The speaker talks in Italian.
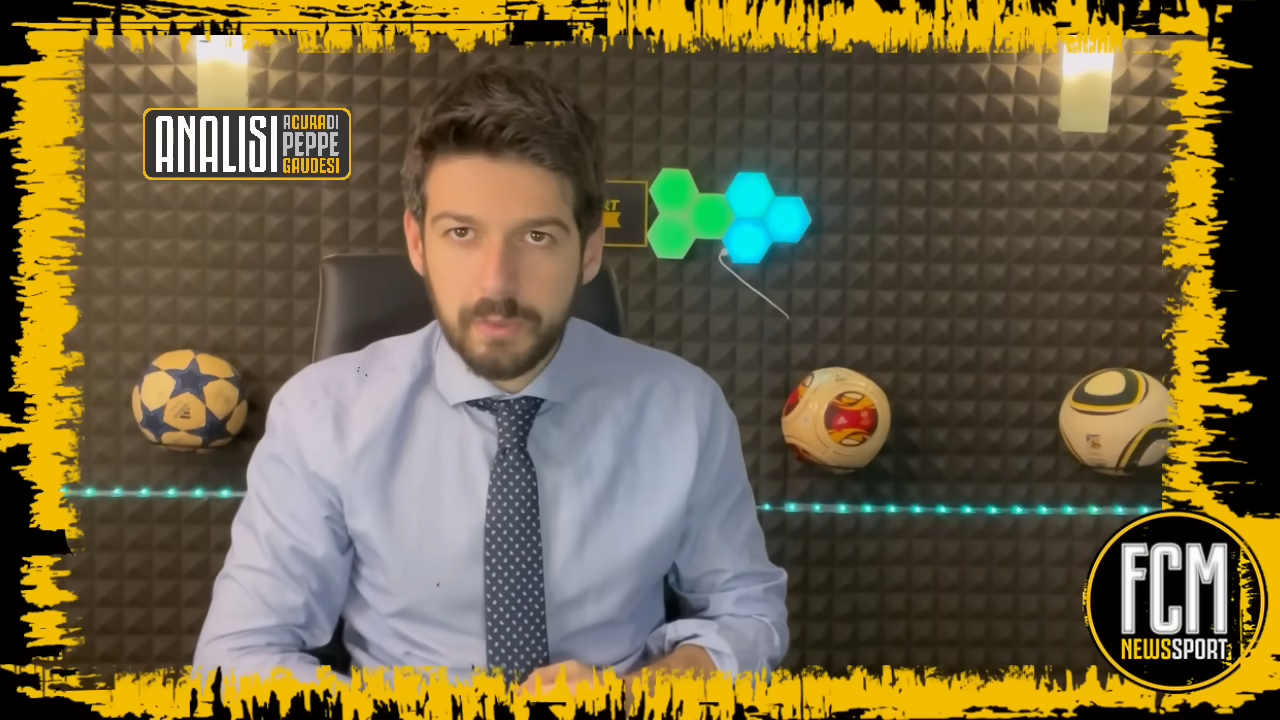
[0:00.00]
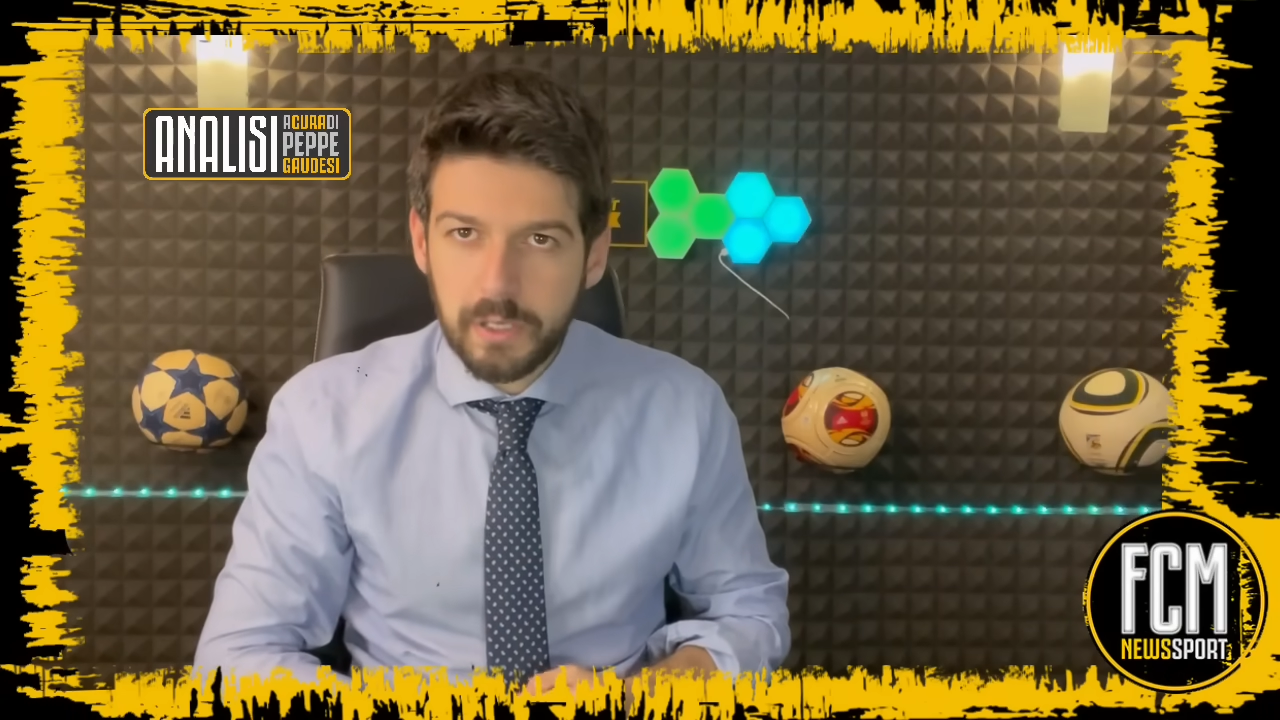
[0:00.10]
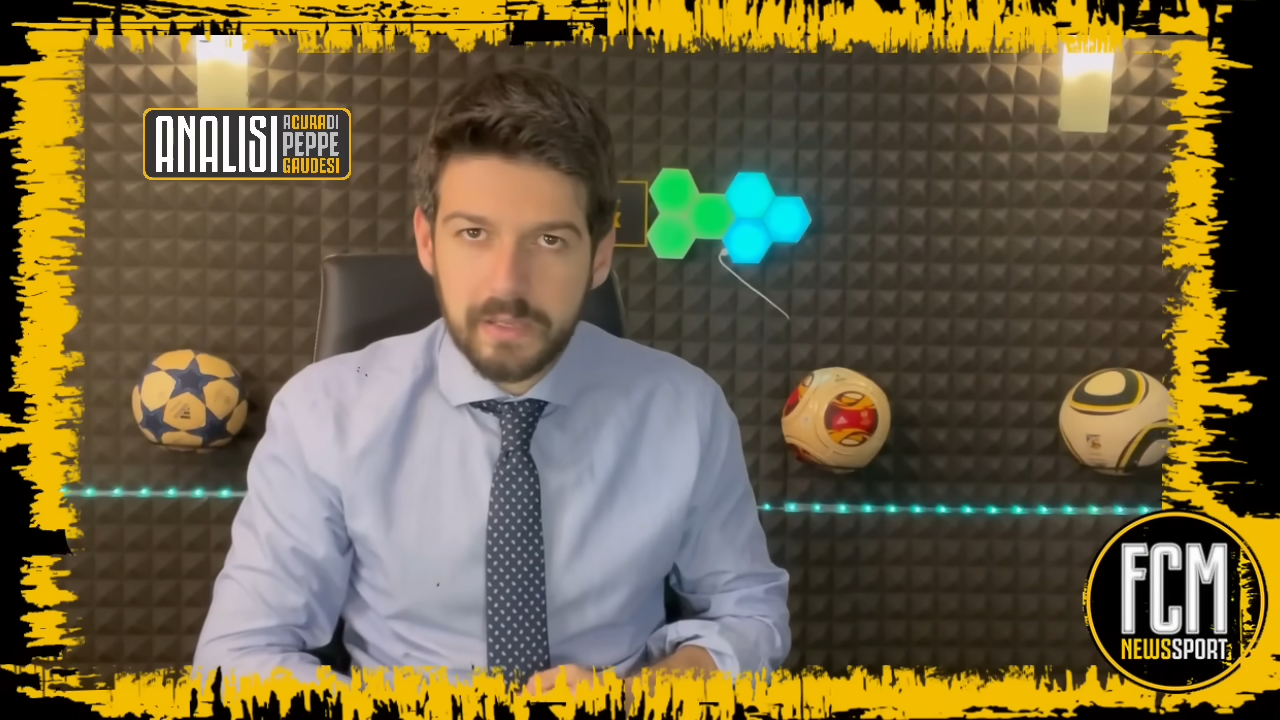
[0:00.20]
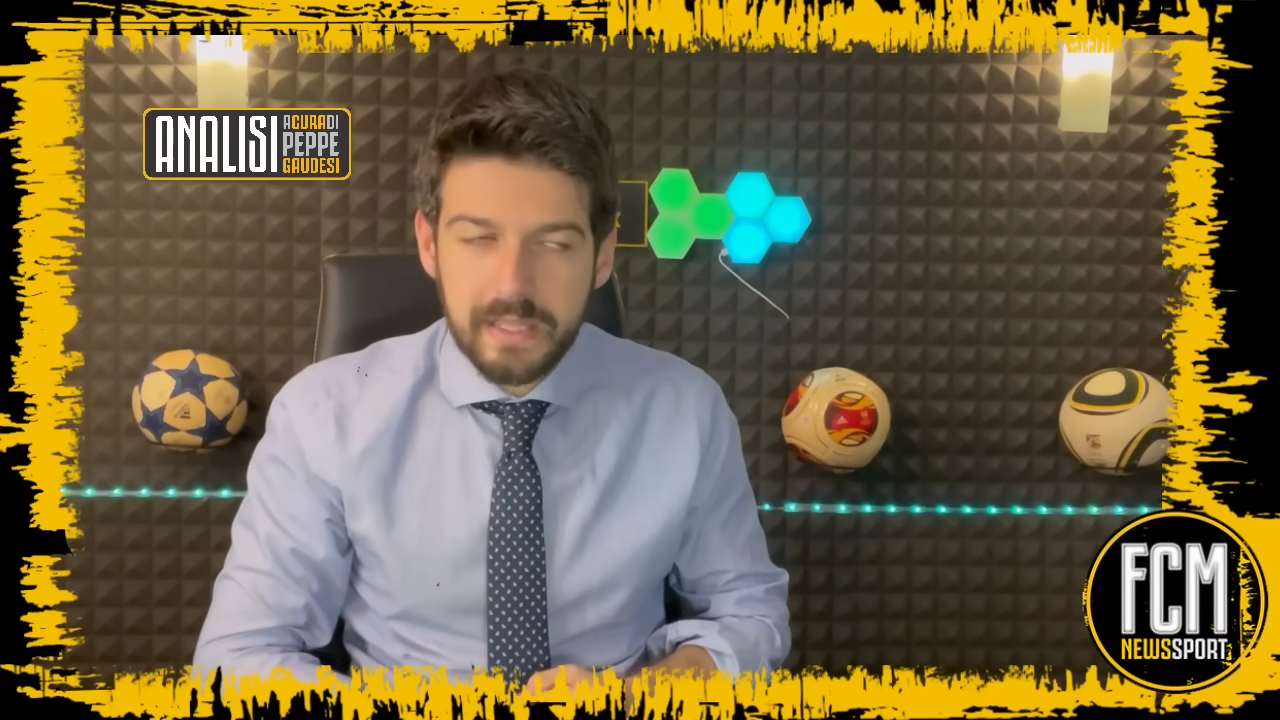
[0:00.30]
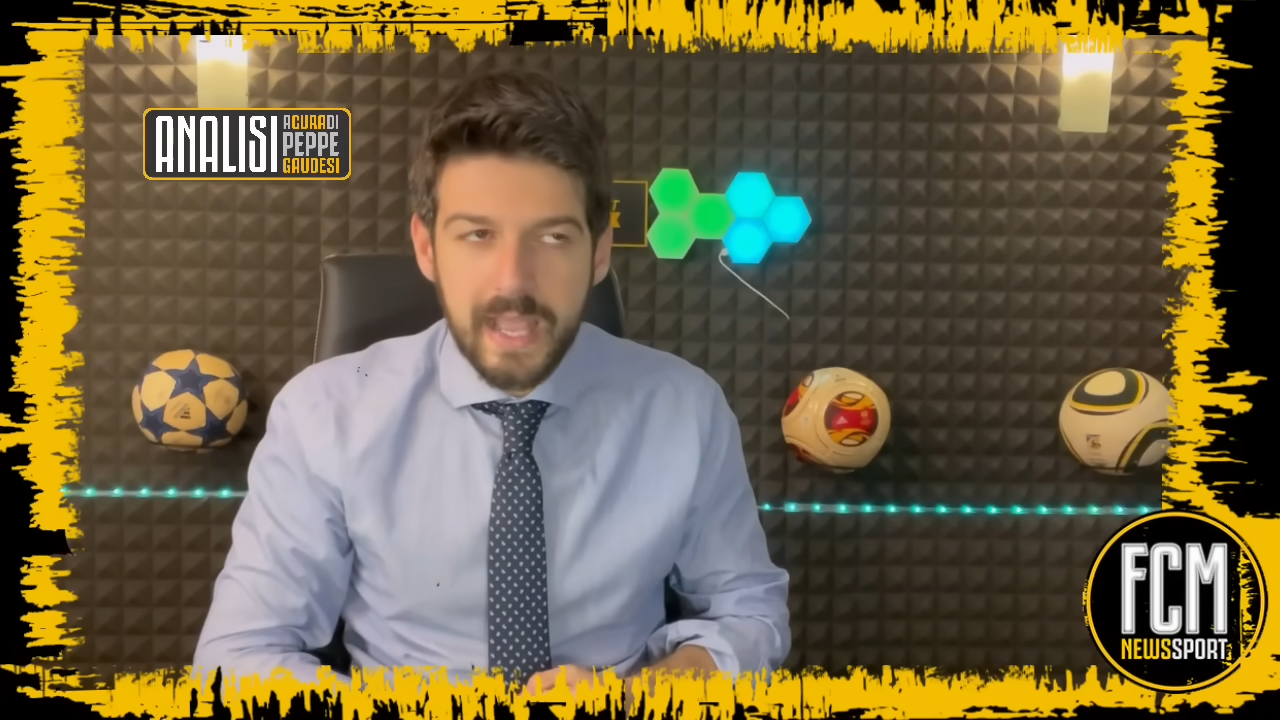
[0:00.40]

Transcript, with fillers: milioni di